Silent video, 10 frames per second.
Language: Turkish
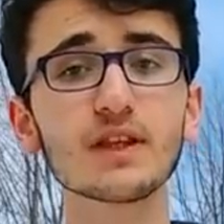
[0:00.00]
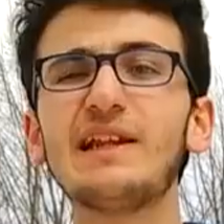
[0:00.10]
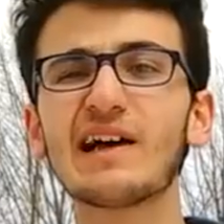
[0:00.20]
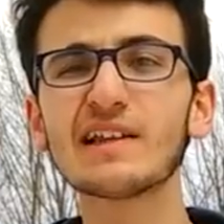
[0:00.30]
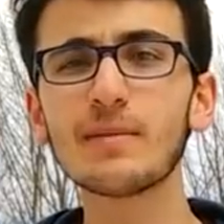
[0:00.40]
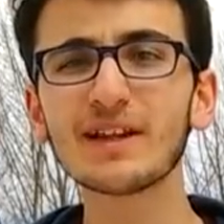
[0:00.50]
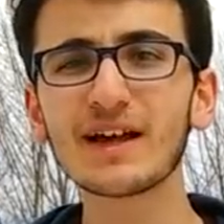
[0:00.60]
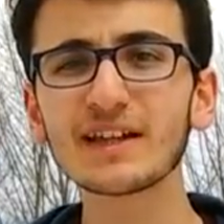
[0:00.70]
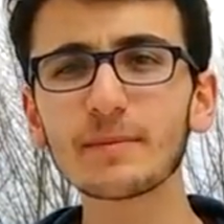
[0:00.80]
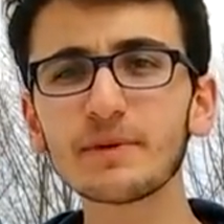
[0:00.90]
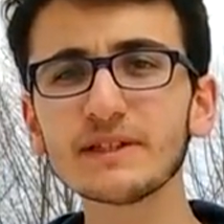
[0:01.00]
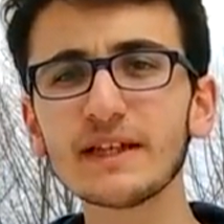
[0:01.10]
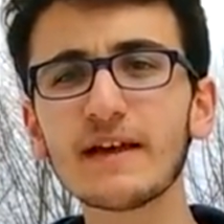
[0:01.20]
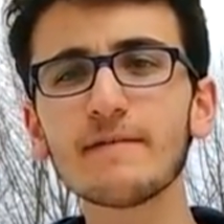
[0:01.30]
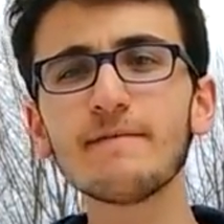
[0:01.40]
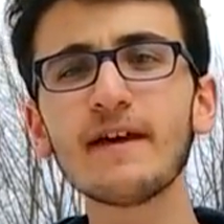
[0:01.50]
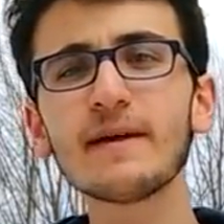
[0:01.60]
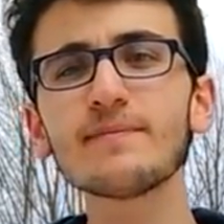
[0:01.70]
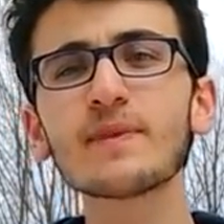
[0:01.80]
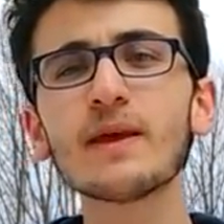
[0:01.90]
Planlamalar yapın
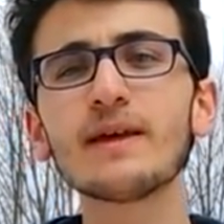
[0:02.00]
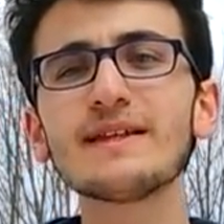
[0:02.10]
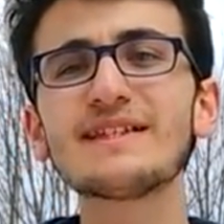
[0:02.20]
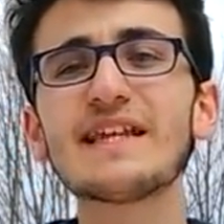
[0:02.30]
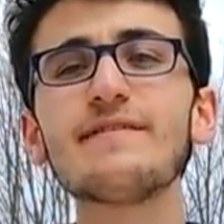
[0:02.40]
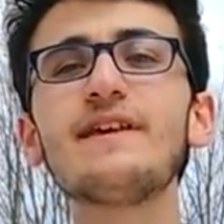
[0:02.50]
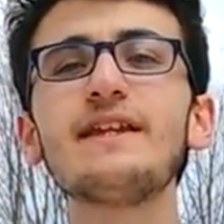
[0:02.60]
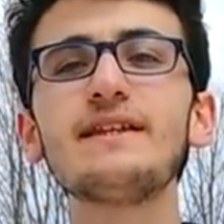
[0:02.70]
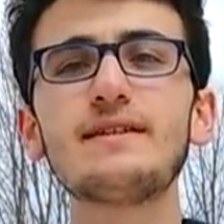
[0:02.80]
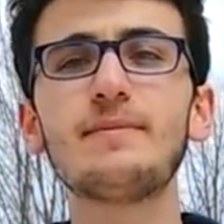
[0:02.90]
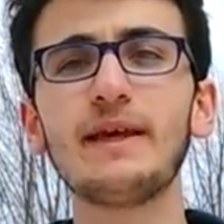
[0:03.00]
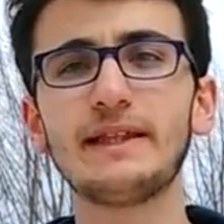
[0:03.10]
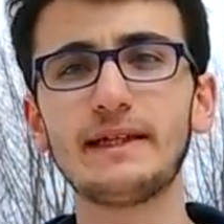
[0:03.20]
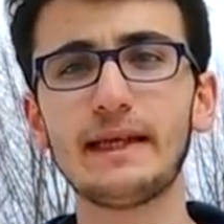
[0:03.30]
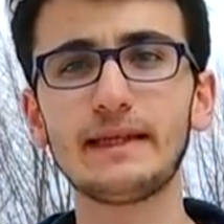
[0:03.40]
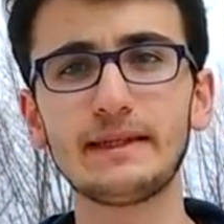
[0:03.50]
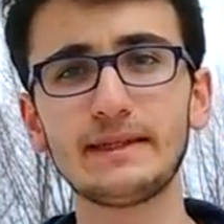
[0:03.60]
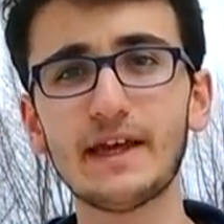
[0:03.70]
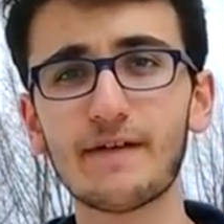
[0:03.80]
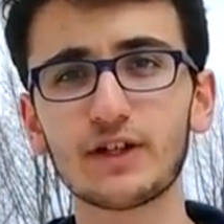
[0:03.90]
ve seviyenizi belirleyin
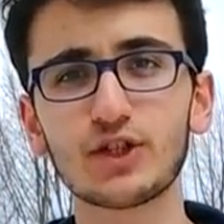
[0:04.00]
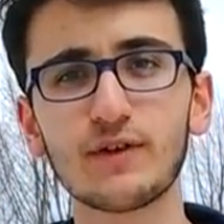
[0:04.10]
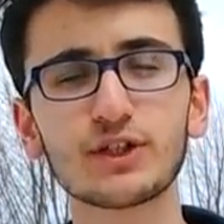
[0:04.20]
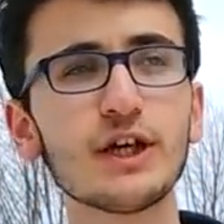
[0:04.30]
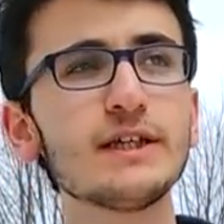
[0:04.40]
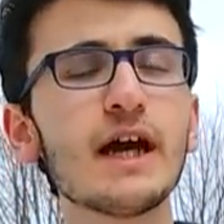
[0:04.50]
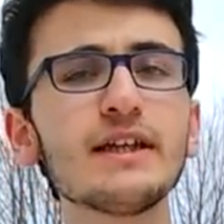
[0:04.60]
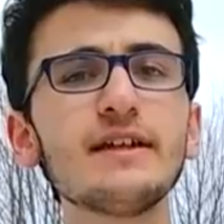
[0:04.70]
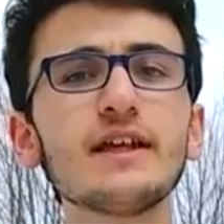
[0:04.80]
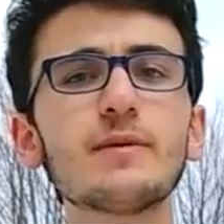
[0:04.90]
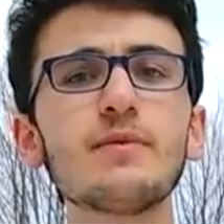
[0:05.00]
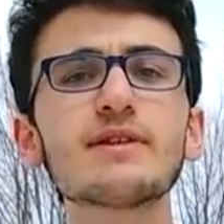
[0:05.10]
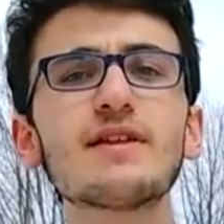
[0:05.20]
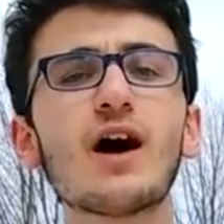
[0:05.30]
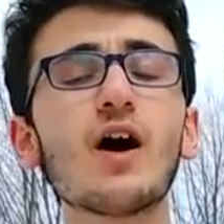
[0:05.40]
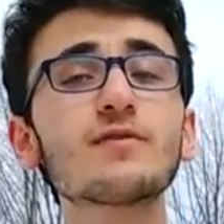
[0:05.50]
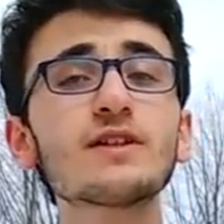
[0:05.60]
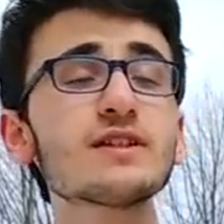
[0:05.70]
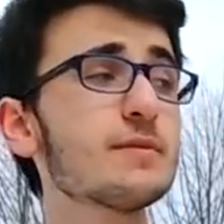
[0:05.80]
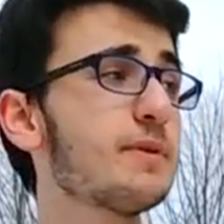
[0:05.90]
yavaş yavaş. Yani ne gibi? Mesela
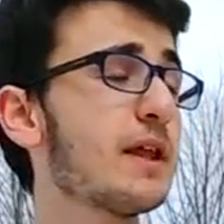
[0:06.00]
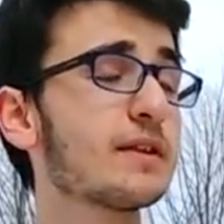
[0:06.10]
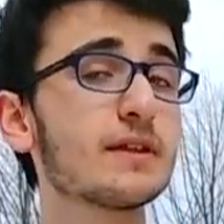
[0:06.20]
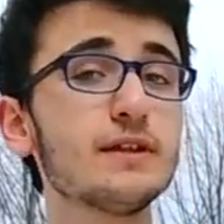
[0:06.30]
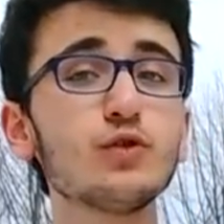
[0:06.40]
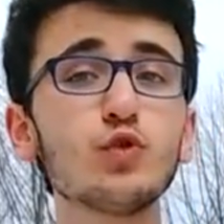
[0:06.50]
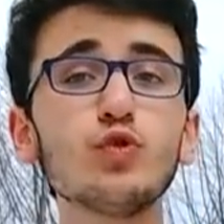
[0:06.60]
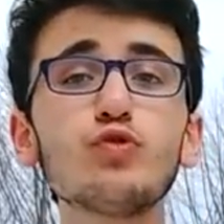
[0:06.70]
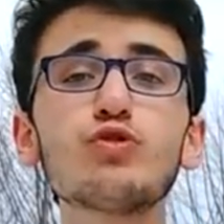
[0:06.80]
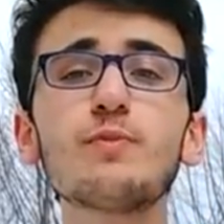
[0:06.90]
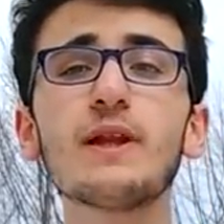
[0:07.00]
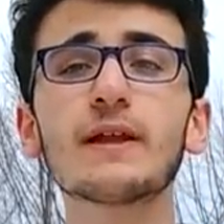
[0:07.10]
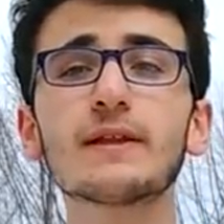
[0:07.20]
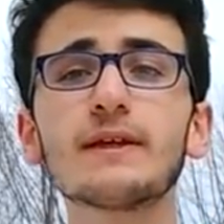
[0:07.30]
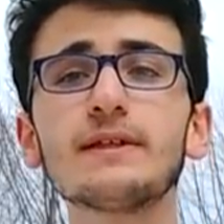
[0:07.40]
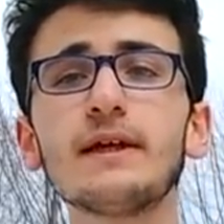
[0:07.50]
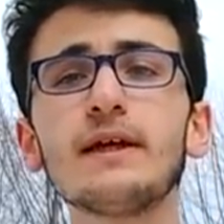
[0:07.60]
haftanızı planlayın, gününüzü planlayın.